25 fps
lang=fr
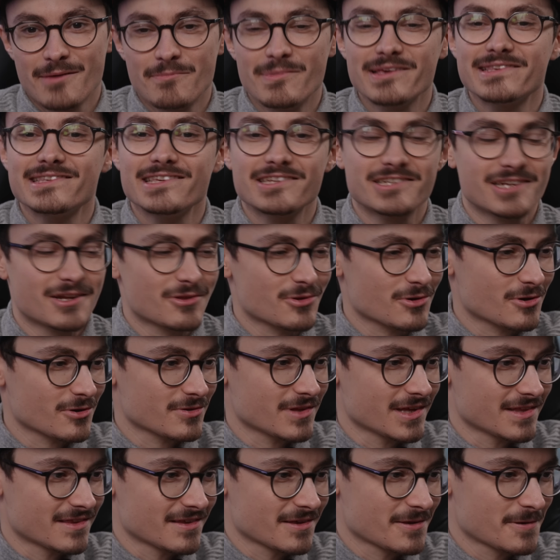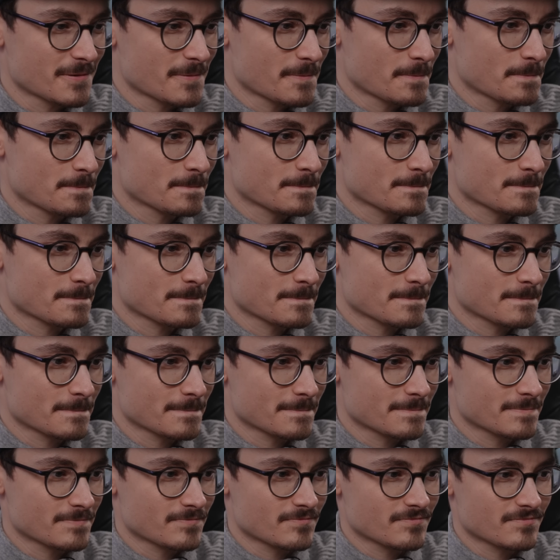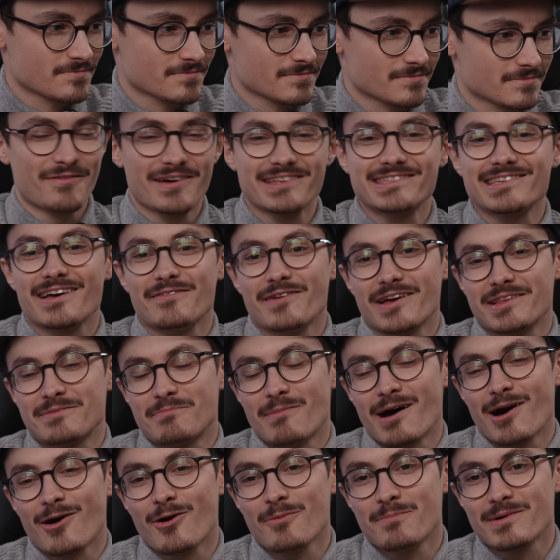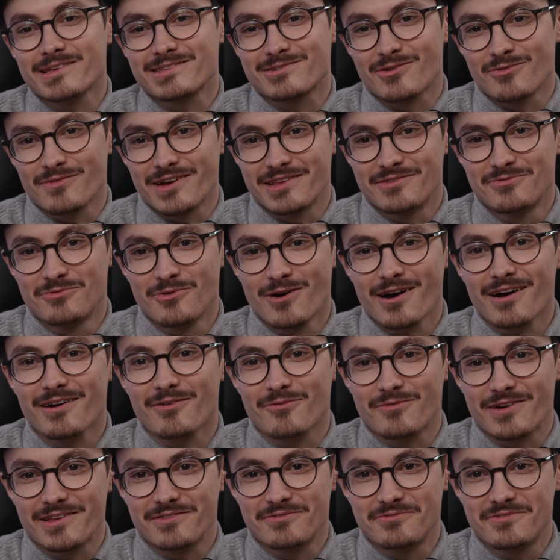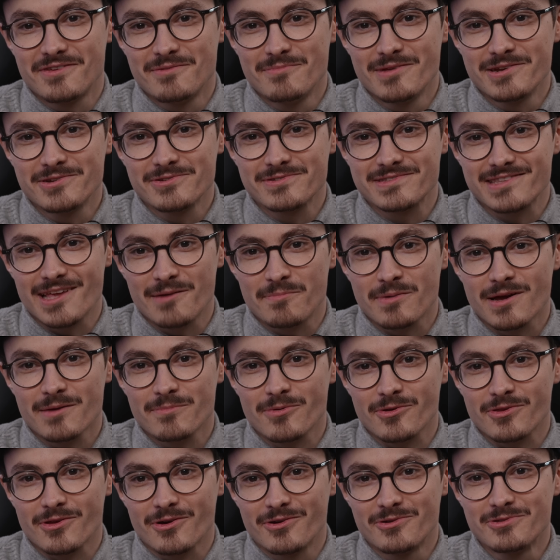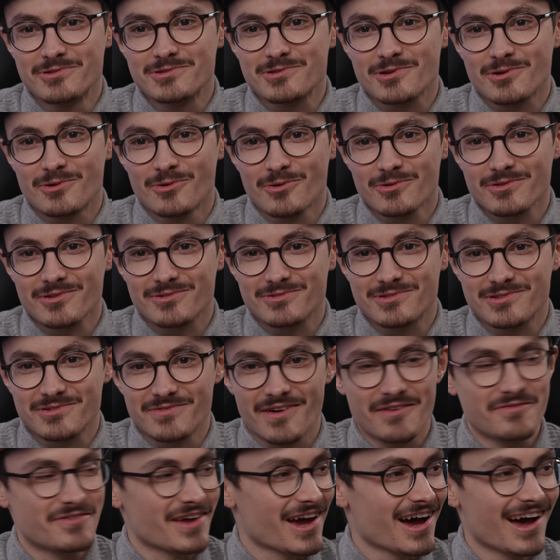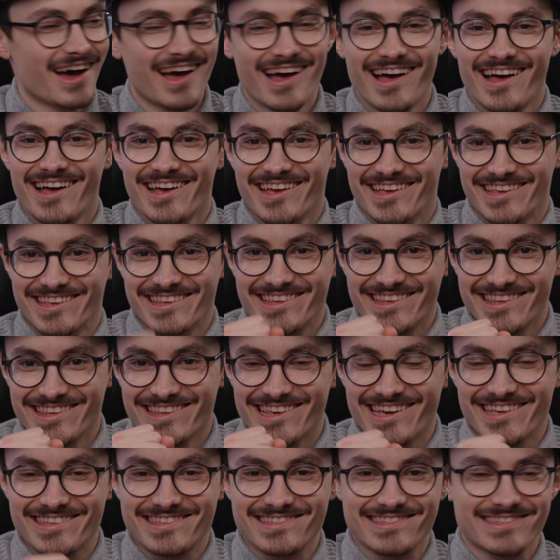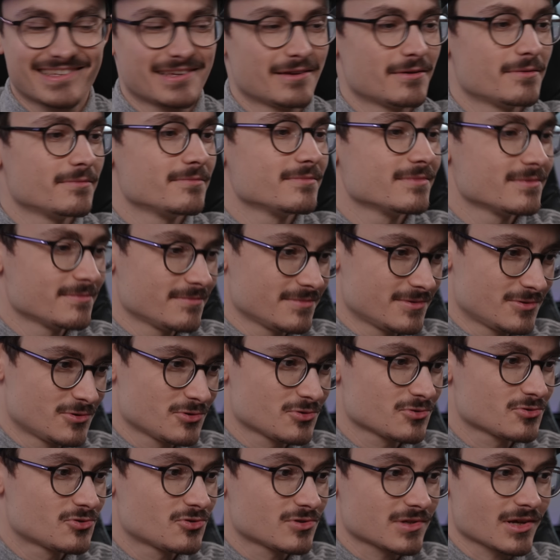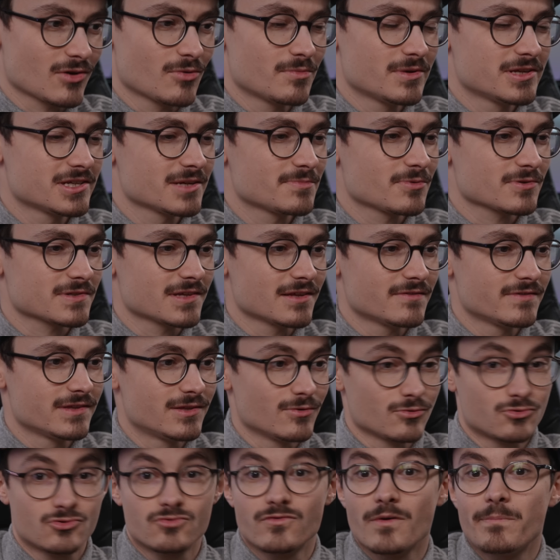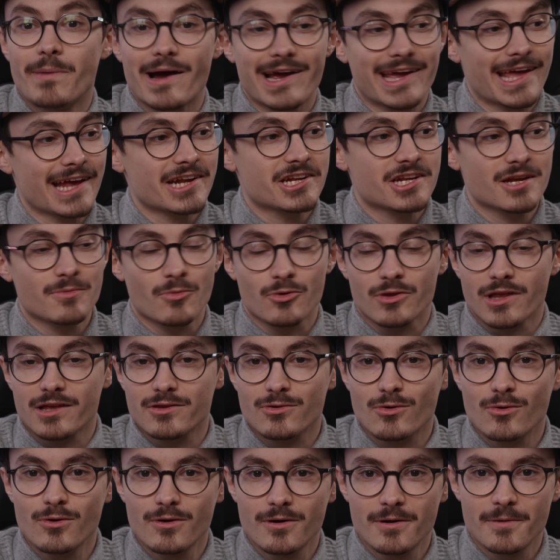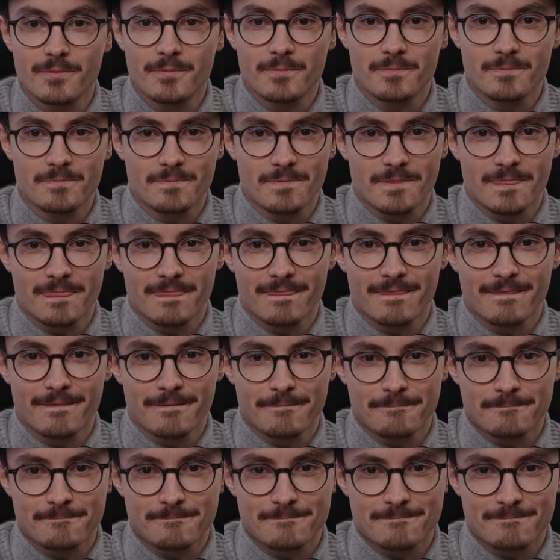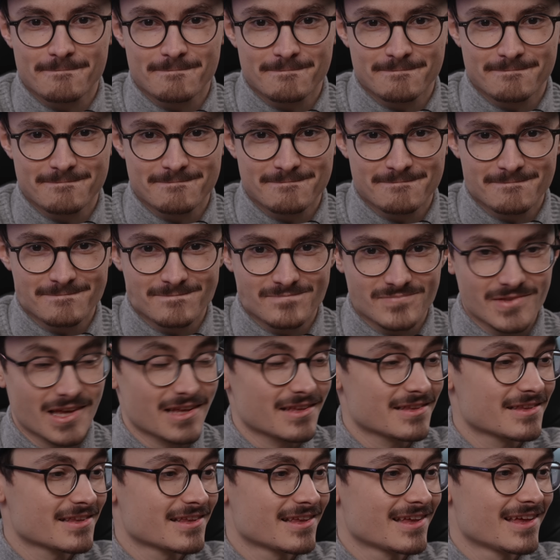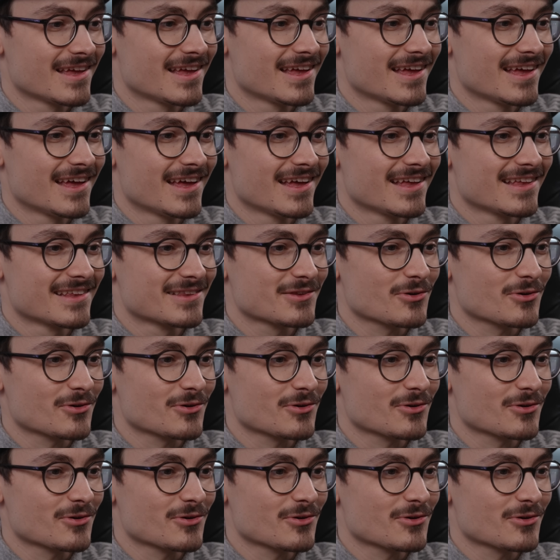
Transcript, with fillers: Mais si, j'ai le truc en tête. Je joue pas à Mario Kart. En fait, ça va être marrant parce qu'on va te voir, on va te filmer juste après pendant une seconde. Où tu vas faire. Non, je ne joue pas à Mario Kart. Tu, tu, seras obligé pour cette vidéo. Tu veux pas gâcher mon intro Bah, si, un peu quand même, tu gâches les miennes.